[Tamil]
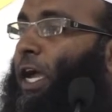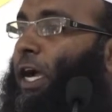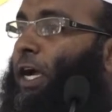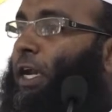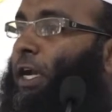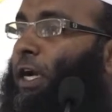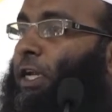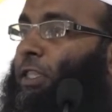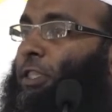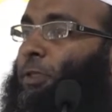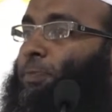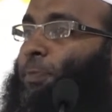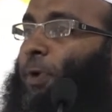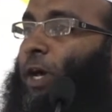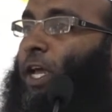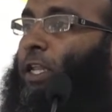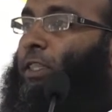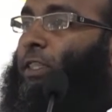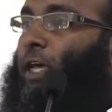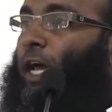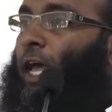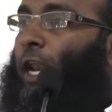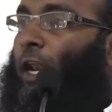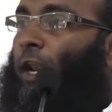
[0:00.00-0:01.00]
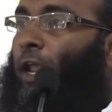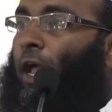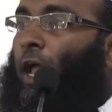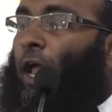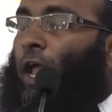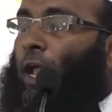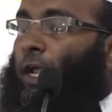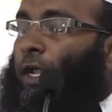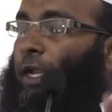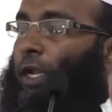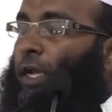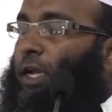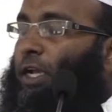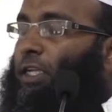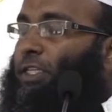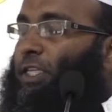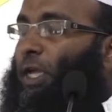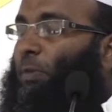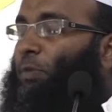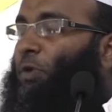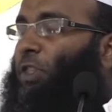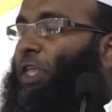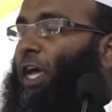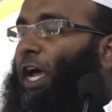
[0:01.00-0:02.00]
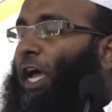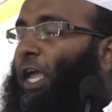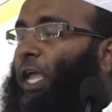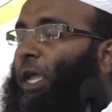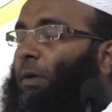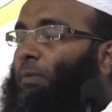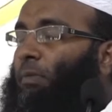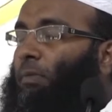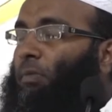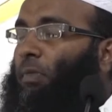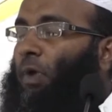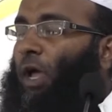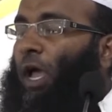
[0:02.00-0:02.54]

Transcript: நாங்கள் எடுத்து பார்த்தால் இன்று சமுதாயம்